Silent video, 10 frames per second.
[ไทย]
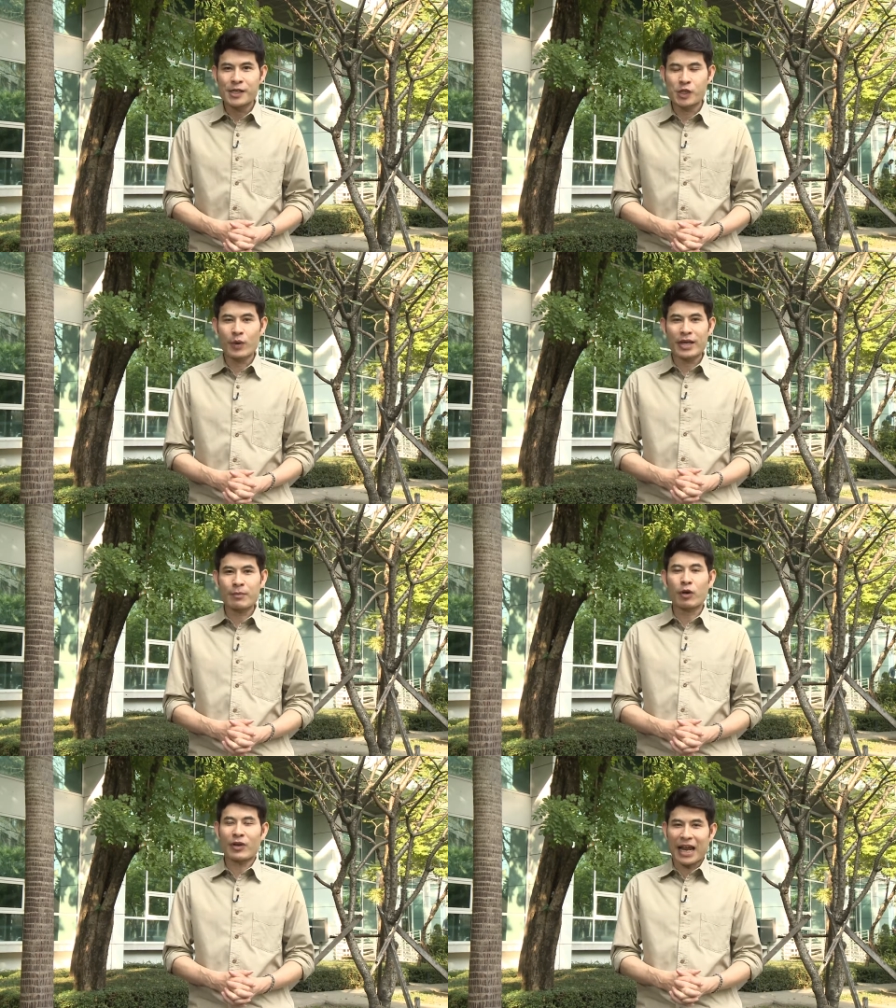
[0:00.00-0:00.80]
ส่วนวันนี้
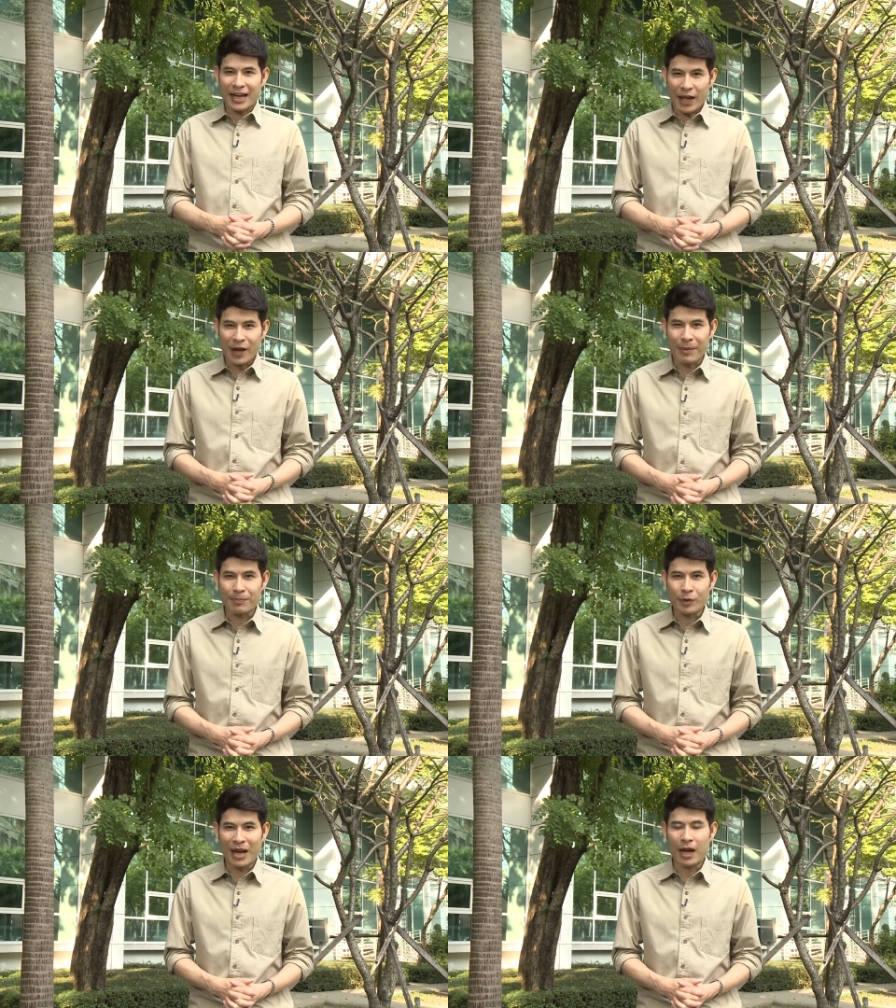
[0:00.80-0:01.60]
หมดเวลาแล้วครับ
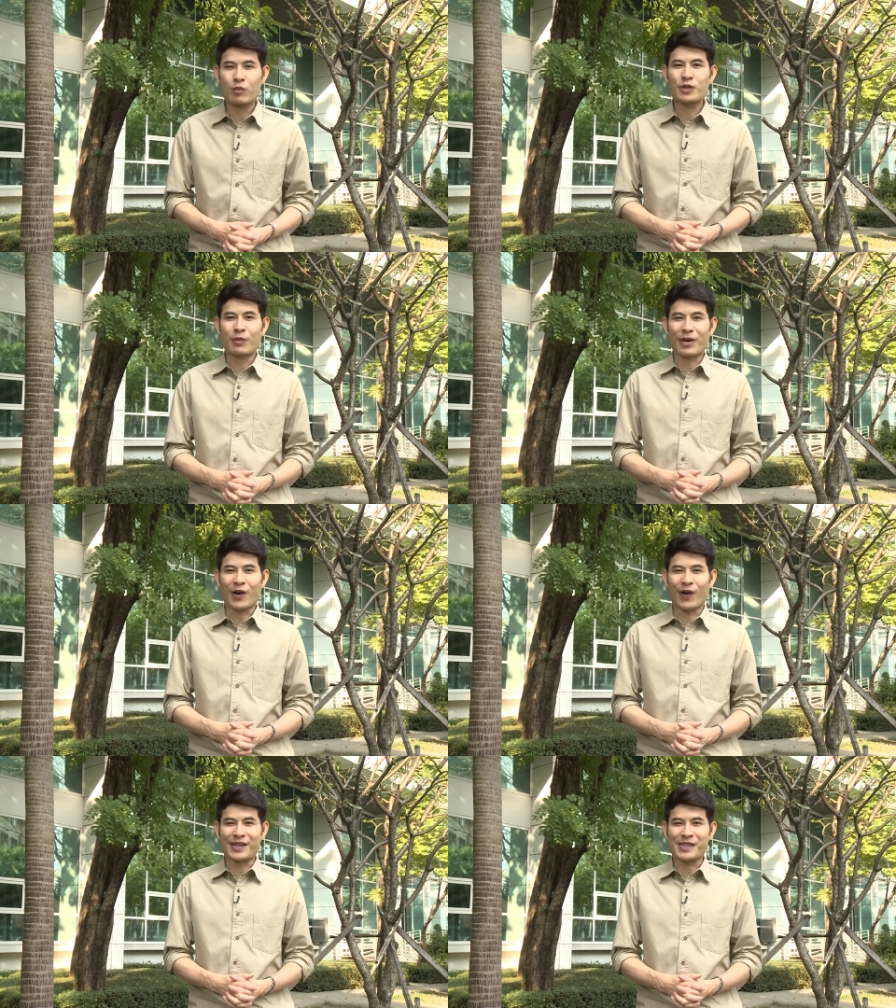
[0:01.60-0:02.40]
ผมลาคุณผู้ชมไป
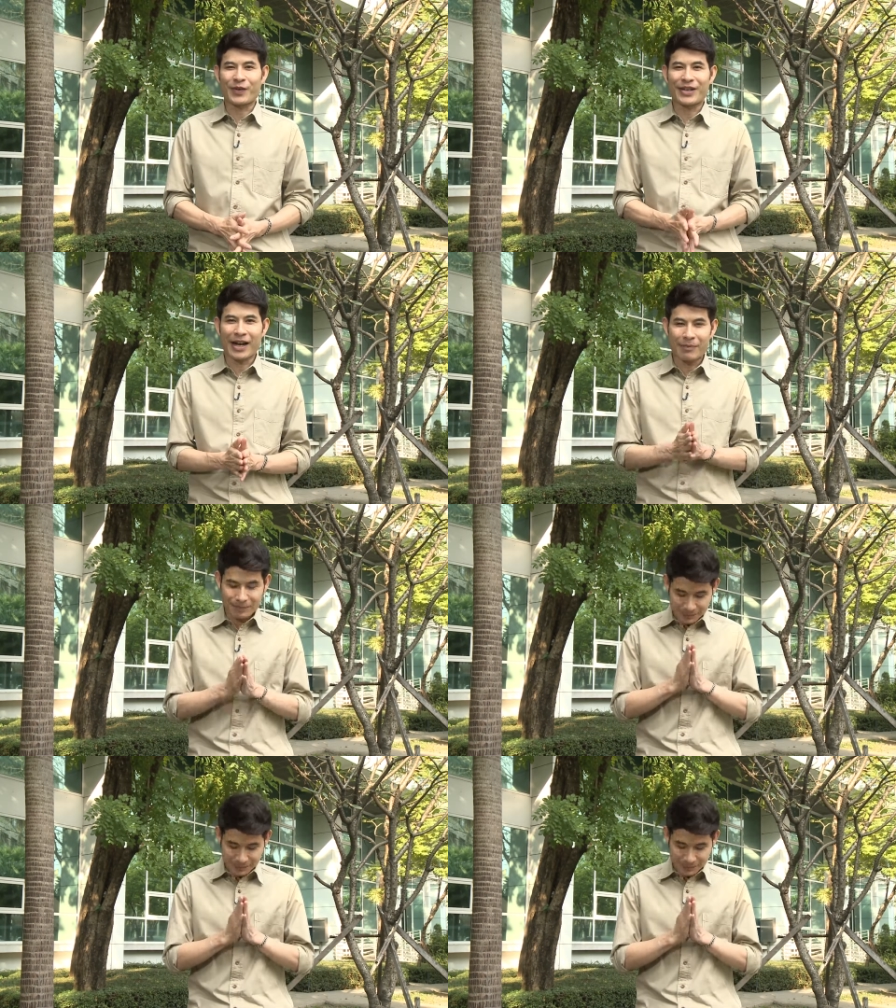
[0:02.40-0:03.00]
ก่อนสวัสดีครับ